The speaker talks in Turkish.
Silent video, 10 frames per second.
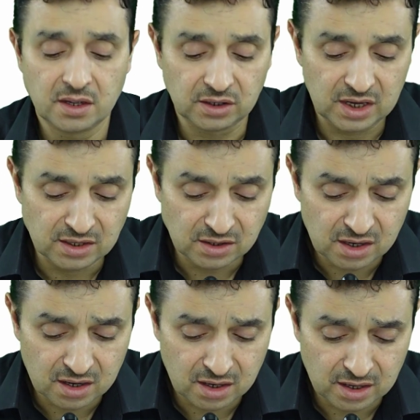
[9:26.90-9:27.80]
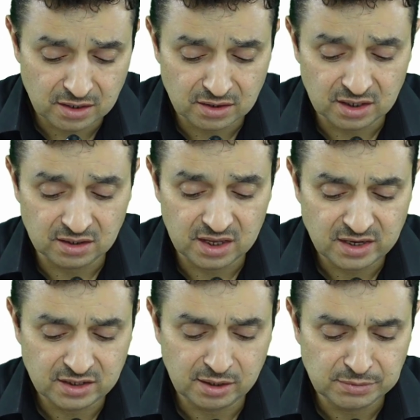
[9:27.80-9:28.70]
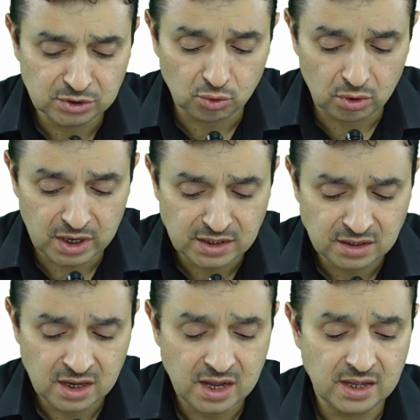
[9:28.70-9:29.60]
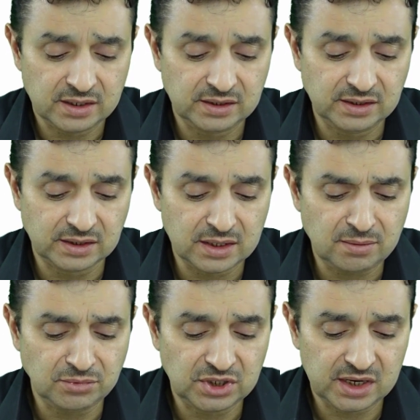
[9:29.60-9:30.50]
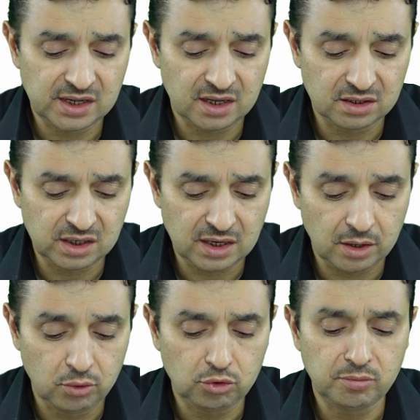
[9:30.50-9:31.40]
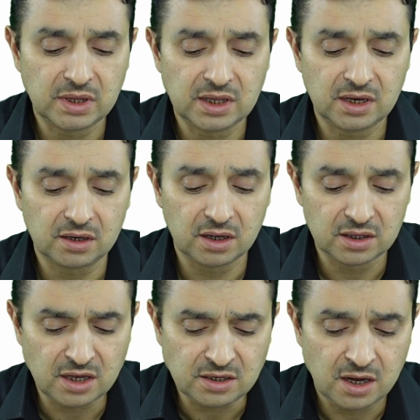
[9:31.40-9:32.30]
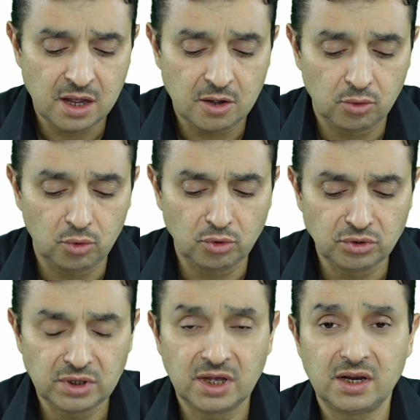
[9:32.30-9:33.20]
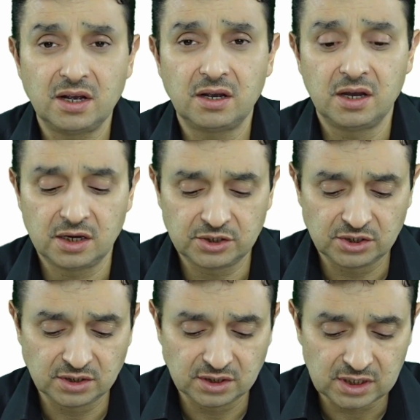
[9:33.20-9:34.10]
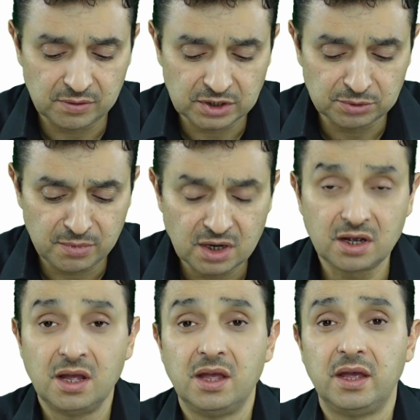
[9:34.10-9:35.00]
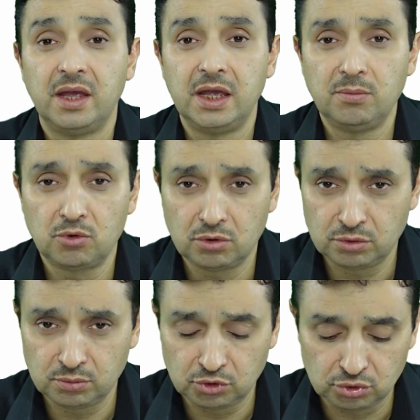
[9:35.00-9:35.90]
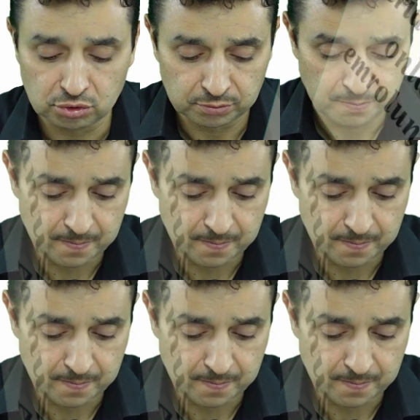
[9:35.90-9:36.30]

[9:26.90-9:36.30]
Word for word: kendi aralarında tertemiz olan İslam şeriatıyla hükmedene kadar onlara karşı savaşmak emrolunmuştur.